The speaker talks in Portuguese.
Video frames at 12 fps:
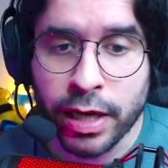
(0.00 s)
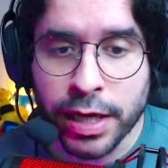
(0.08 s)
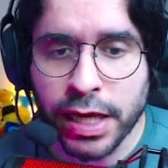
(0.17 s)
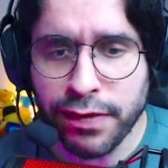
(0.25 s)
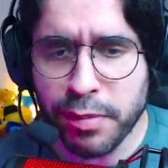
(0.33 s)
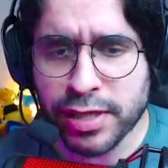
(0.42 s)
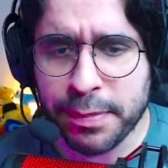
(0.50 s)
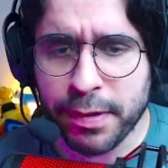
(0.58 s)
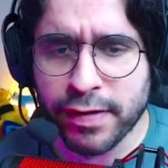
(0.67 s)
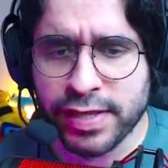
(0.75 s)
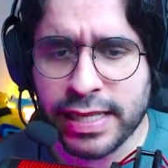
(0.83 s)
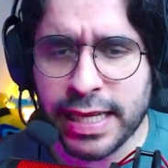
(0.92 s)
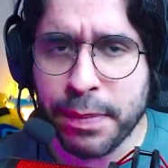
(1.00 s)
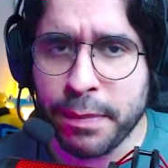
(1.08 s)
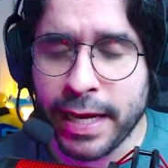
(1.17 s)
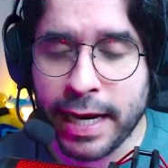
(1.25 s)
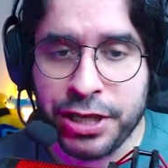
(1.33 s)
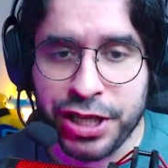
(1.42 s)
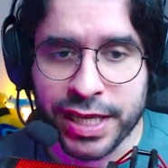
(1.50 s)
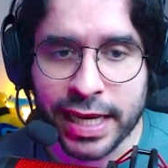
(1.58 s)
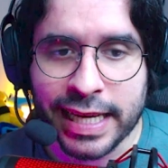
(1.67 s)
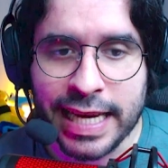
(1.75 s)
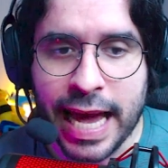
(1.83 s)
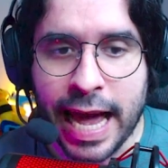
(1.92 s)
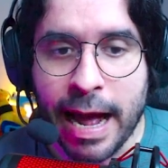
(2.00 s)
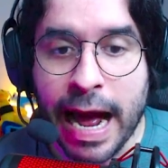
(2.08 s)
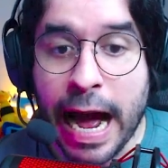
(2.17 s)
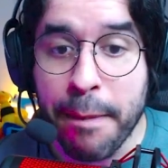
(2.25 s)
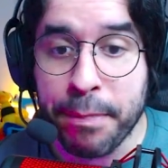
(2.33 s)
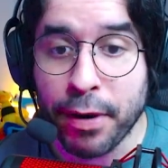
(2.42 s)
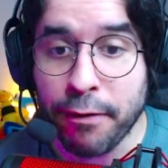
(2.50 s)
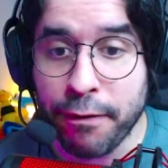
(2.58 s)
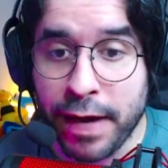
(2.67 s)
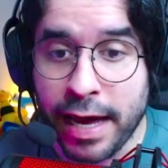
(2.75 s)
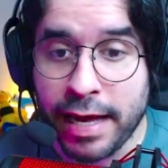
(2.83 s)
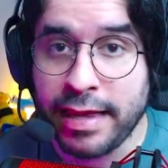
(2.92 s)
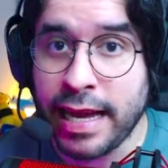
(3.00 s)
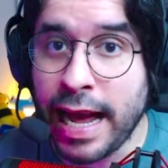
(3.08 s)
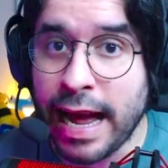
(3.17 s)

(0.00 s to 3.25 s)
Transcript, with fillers: E eu vou mostrar pra vocês a primeira dica que é Aproveitem